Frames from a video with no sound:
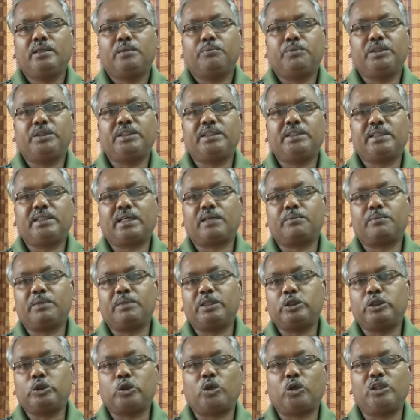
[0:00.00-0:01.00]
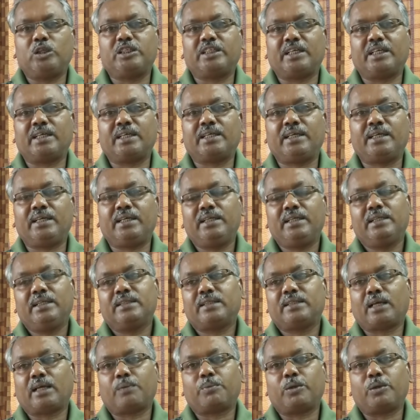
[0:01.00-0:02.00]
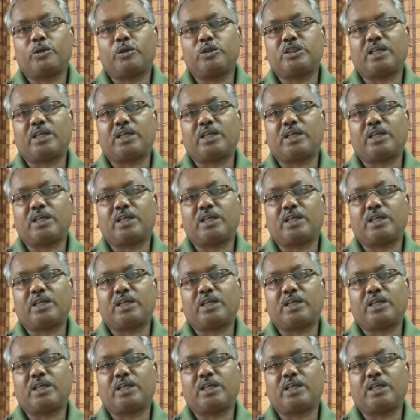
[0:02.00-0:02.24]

ভিজিয়ে রাখবেন জল ছেঁকে তারপরে ওই